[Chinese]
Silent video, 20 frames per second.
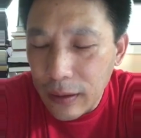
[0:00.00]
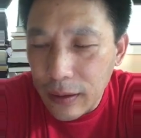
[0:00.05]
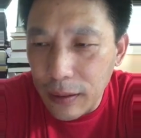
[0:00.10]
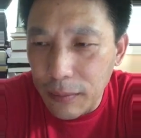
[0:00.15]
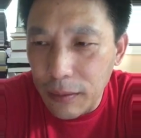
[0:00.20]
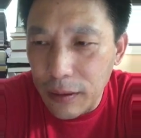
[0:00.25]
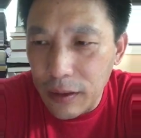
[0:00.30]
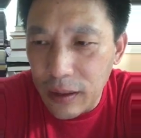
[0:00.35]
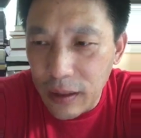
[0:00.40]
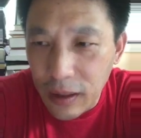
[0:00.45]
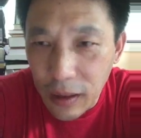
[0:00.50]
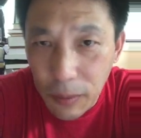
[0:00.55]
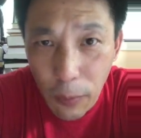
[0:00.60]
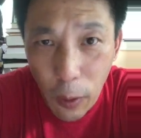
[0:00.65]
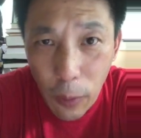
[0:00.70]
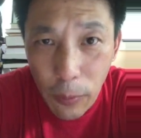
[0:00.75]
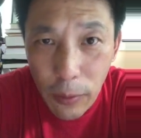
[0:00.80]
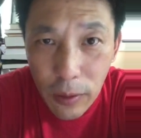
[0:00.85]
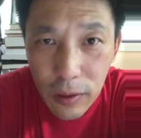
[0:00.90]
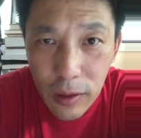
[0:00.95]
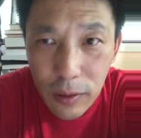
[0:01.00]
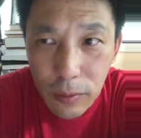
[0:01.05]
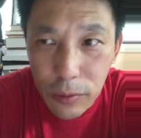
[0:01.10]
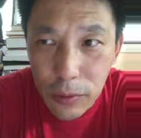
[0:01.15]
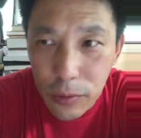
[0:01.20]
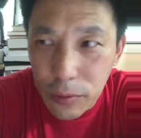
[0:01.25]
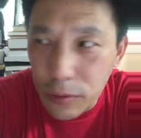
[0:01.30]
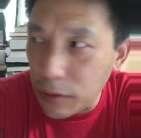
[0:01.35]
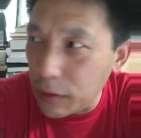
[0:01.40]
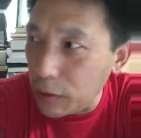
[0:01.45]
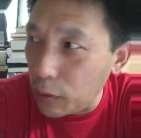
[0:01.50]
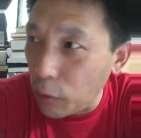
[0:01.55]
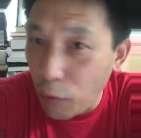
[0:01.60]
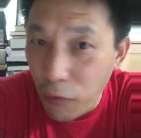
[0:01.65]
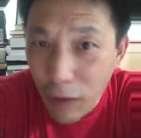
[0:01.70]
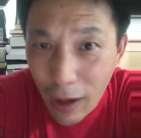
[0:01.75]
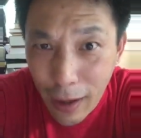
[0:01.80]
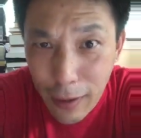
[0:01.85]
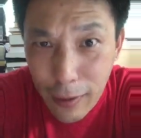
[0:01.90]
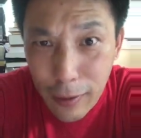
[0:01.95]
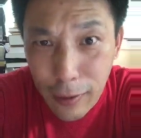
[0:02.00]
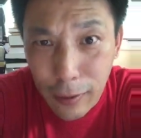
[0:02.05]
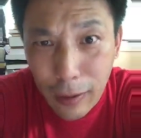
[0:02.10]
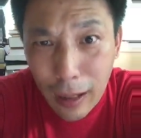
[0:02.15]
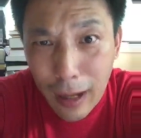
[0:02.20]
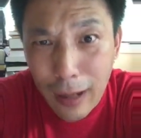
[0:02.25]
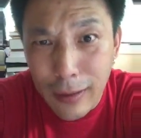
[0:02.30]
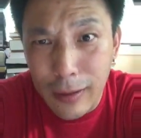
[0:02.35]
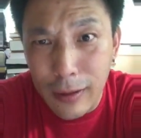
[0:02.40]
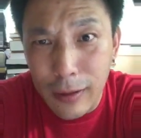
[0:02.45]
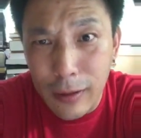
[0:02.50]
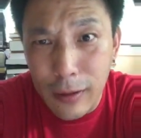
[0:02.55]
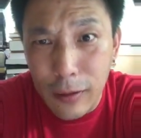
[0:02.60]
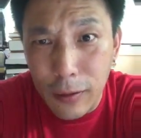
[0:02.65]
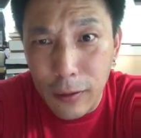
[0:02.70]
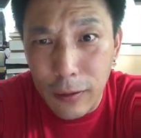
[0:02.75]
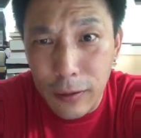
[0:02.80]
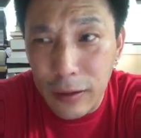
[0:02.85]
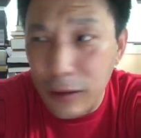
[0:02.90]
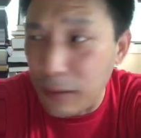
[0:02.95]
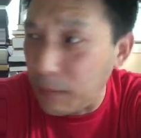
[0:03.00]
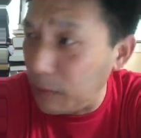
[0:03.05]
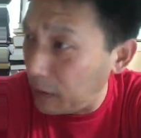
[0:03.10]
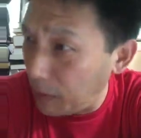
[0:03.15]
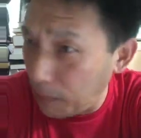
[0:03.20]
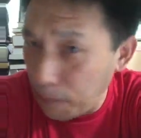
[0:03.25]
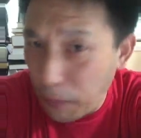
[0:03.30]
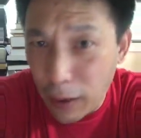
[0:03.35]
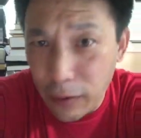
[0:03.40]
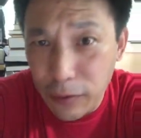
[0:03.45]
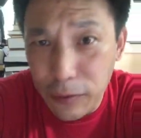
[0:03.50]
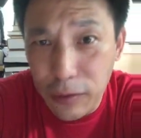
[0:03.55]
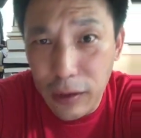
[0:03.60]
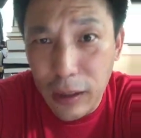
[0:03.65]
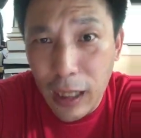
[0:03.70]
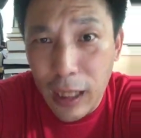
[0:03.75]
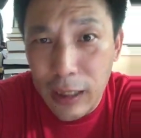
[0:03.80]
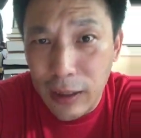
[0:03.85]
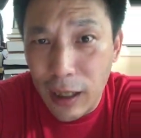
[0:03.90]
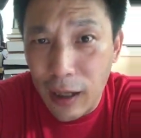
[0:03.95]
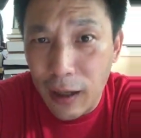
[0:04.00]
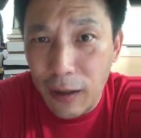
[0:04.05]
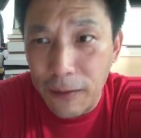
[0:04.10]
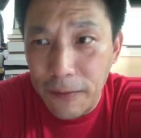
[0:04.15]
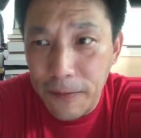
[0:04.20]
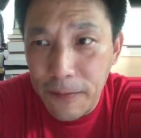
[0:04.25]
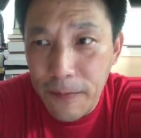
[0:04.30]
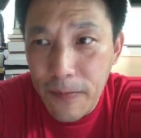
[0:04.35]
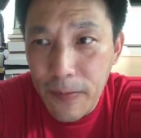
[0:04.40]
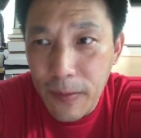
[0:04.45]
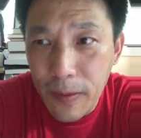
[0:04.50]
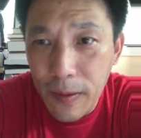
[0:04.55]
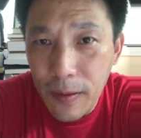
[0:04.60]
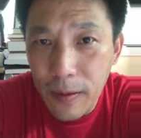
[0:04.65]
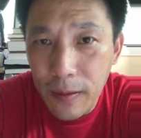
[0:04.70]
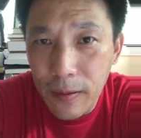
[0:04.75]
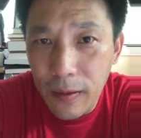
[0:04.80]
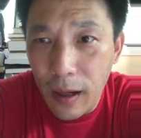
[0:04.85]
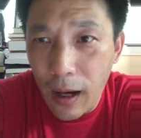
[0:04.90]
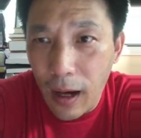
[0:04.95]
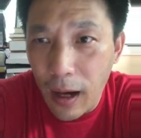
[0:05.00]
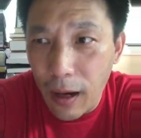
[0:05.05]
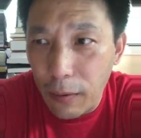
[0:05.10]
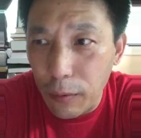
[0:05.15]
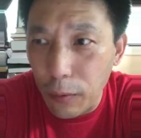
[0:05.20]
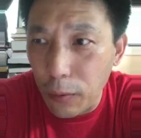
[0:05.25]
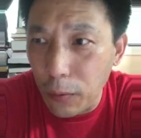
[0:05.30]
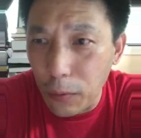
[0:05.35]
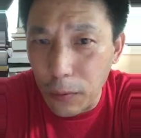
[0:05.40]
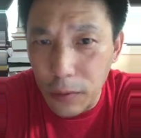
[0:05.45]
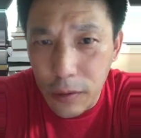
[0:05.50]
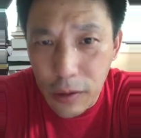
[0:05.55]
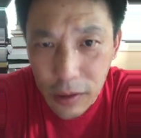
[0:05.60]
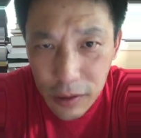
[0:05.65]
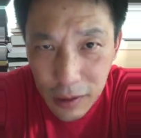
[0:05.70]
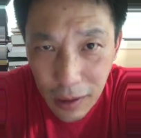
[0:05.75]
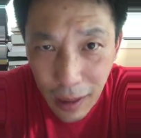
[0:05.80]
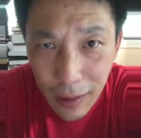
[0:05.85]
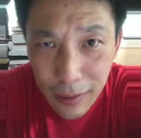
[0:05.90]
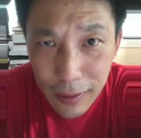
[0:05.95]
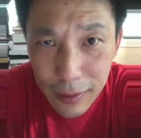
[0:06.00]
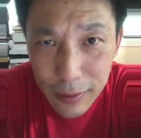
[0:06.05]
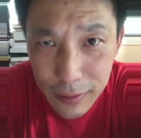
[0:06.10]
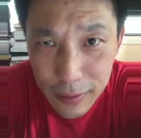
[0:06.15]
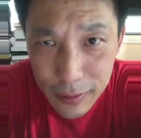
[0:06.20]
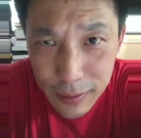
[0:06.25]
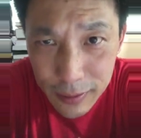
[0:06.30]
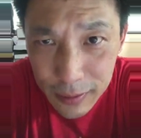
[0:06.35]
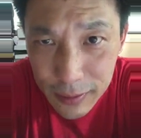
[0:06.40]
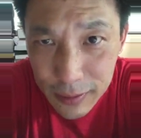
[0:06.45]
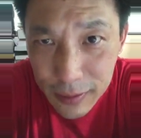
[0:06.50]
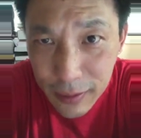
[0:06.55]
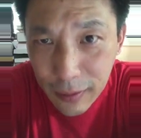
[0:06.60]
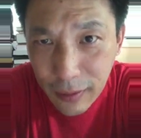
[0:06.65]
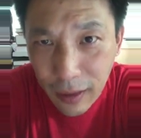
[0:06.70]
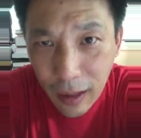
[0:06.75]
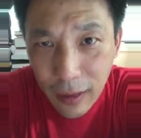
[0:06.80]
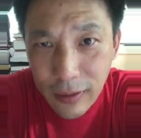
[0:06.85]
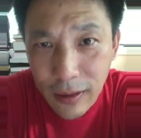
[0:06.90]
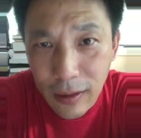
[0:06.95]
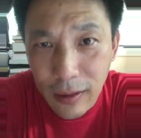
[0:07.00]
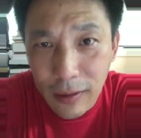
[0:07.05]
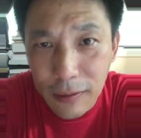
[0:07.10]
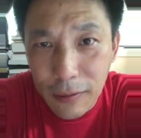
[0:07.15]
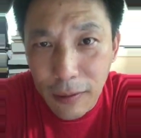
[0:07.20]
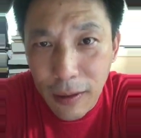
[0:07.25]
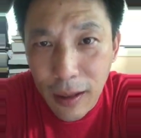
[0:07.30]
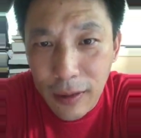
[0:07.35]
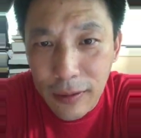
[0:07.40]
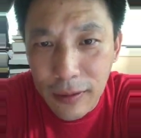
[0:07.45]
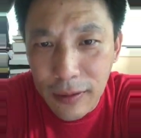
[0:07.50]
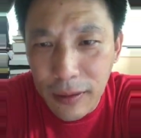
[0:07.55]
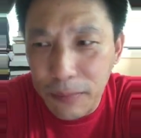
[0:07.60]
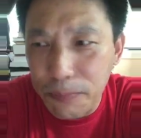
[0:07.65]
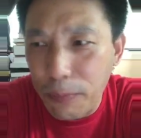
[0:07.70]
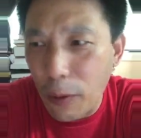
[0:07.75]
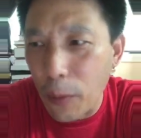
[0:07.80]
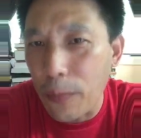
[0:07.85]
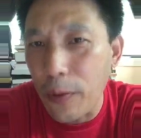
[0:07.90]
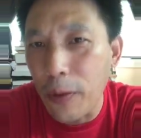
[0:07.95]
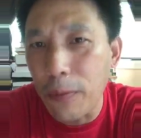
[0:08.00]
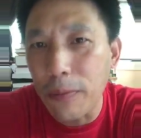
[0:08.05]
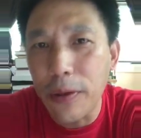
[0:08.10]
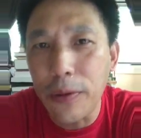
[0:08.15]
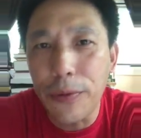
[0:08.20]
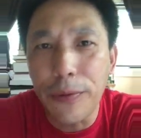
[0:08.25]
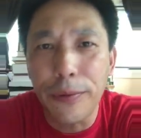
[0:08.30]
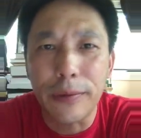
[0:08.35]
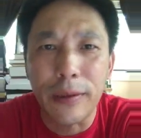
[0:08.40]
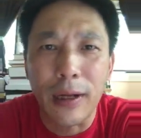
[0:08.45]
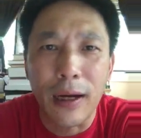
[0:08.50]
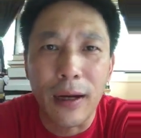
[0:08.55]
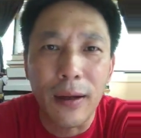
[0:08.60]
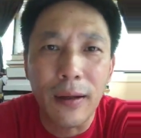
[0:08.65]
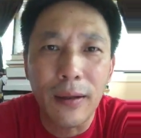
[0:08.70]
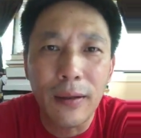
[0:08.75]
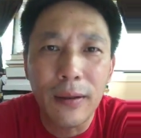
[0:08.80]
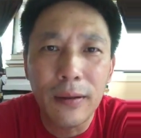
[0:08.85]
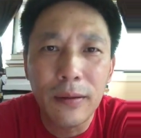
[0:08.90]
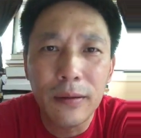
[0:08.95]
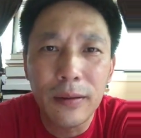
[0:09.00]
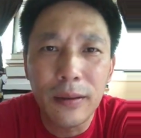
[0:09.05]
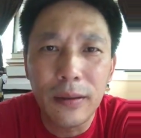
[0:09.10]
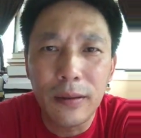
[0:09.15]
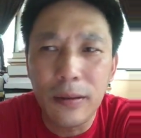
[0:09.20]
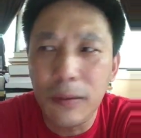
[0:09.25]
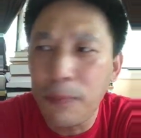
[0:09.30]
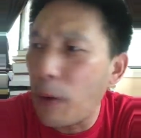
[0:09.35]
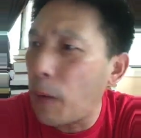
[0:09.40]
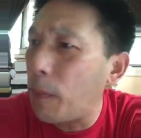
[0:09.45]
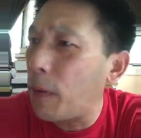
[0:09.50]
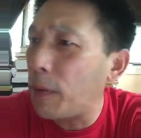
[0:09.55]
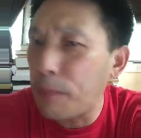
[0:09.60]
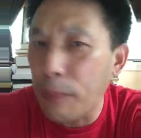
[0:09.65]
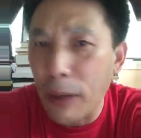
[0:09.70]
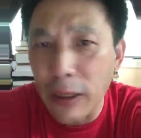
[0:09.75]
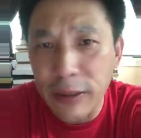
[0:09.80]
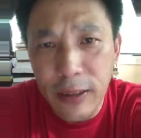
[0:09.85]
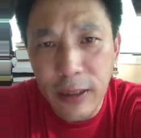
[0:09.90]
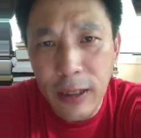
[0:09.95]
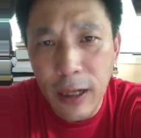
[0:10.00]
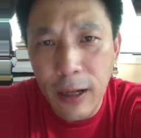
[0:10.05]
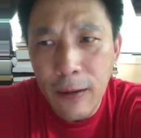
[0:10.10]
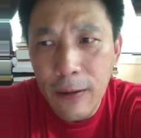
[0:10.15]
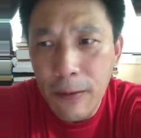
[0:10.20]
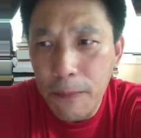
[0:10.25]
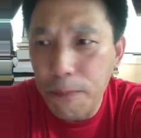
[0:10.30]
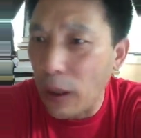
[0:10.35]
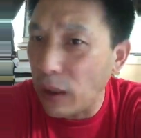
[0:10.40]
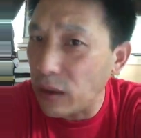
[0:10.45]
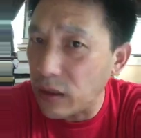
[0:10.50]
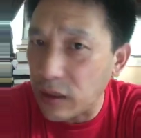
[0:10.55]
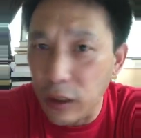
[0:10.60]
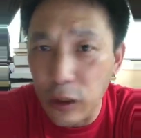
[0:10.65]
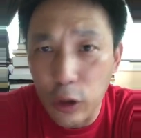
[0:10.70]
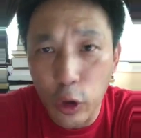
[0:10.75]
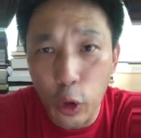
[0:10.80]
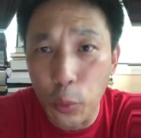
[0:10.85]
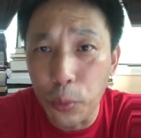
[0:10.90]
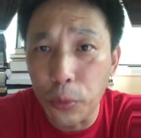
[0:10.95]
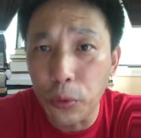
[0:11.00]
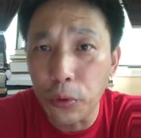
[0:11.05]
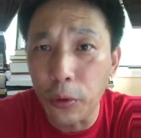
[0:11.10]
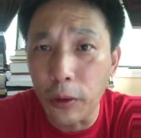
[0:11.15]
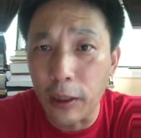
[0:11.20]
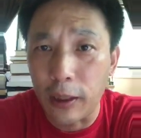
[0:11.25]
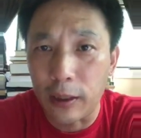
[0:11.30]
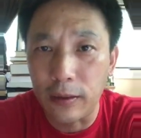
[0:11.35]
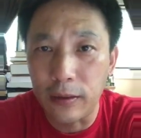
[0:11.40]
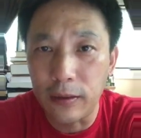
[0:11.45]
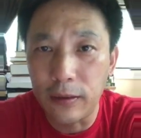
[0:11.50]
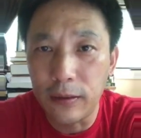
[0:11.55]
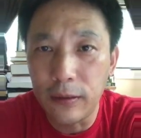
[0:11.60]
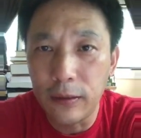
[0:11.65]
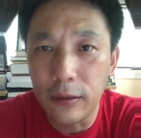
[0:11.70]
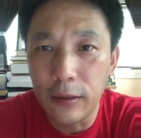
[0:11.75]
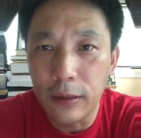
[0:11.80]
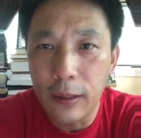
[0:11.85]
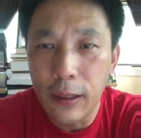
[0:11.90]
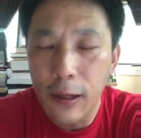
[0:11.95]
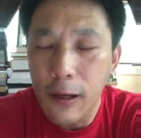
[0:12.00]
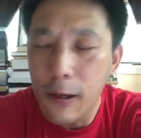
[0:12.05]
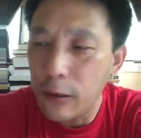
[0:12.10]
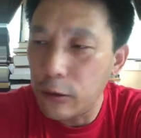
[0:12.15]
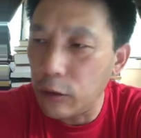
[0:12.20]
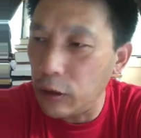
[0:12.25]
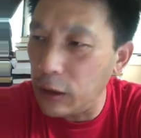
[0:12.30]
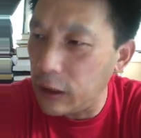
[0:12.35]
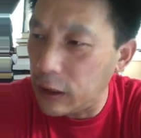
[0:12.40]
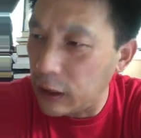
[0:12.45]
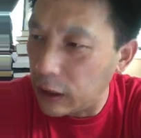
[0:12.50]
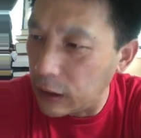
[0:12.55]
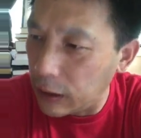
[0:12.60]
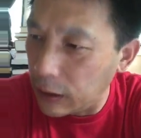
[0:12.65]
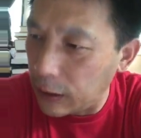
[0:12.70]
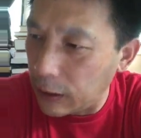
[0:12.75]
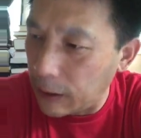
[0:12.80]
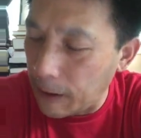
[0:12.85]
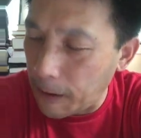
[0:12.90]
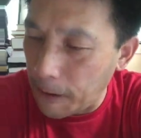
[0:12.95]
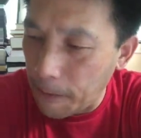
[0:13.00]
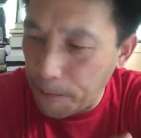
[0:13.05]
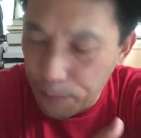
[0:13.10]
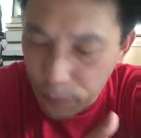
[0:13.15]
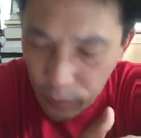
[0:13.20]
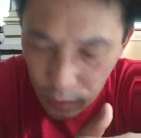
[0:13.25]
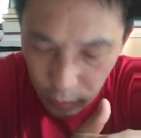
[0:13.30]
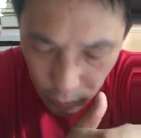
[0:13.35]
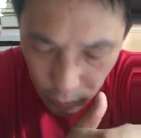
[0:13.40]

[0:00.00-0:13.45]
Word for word: 那么你这个保镖任务，就说有外人打你的时候，你你帮着去打仗。啊，如果是家里自己人打起来的话，那个保镖没用的。你你保镖帮谁啊？帮谁都不对。所以这个